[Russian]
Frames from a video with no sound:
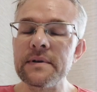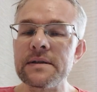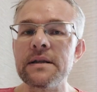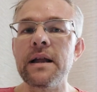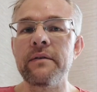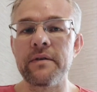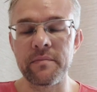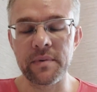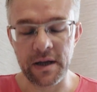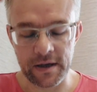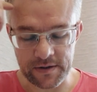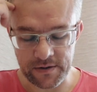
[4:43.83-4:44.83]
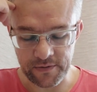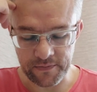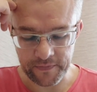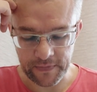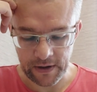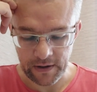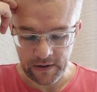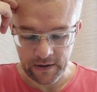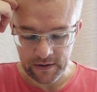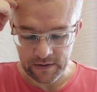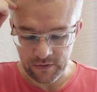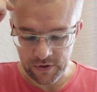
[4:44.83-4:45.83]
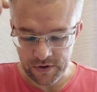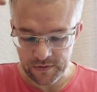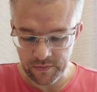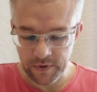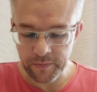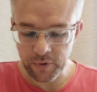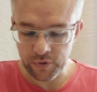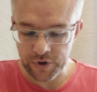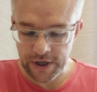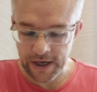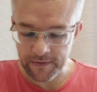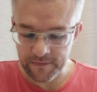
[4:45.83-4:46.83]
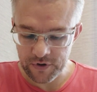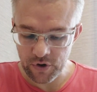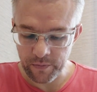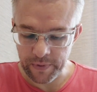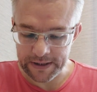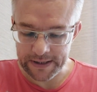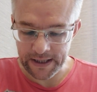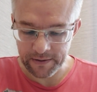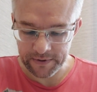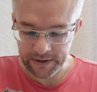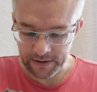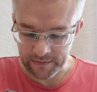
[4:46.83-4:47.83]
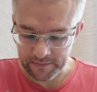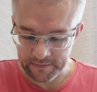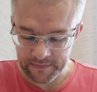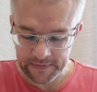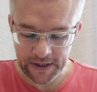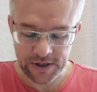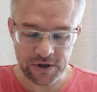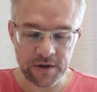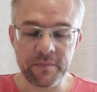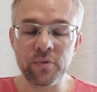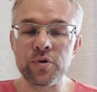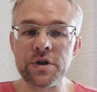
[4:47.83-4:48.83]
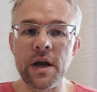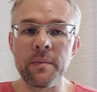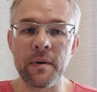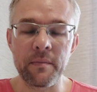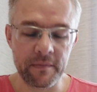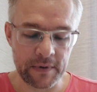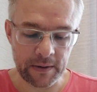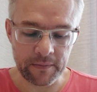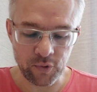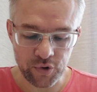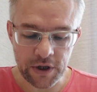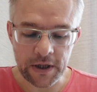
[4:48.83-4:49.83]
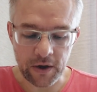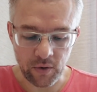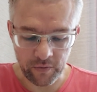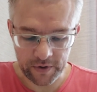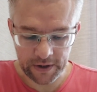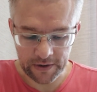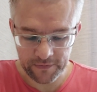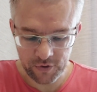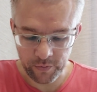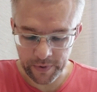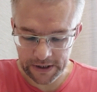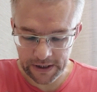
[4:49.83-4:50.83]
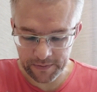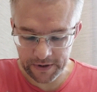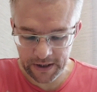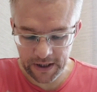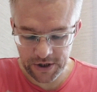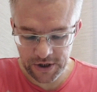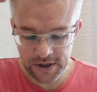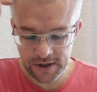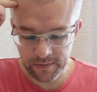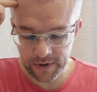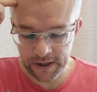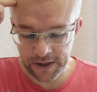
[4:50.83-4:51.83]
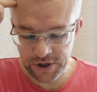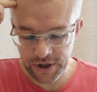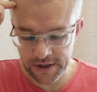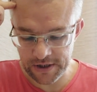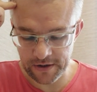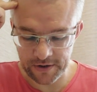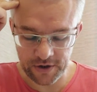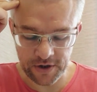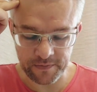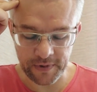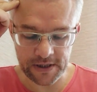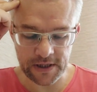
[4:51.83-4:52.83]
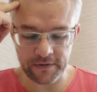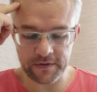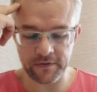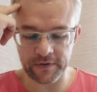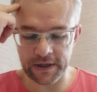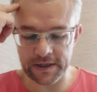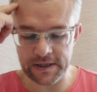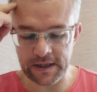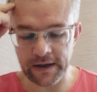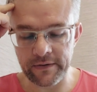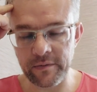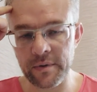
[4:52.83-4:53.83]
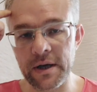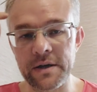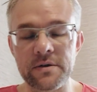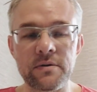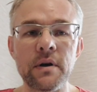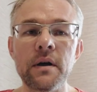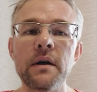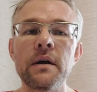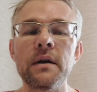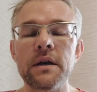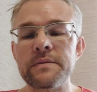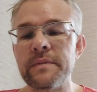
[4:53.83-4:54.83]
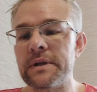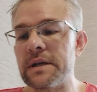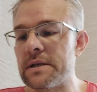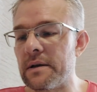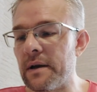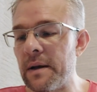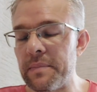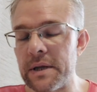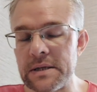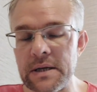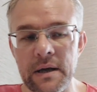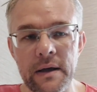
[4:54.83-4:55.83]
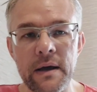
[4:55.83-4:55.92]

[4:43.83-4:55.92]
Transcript: славой и благостью – то есть мы получаем все потребное, даже не получаем, а нам уже даровано нам, все потребное для жизни и благочестия, через познавшего нас славы и благостью. Смотрите, опять,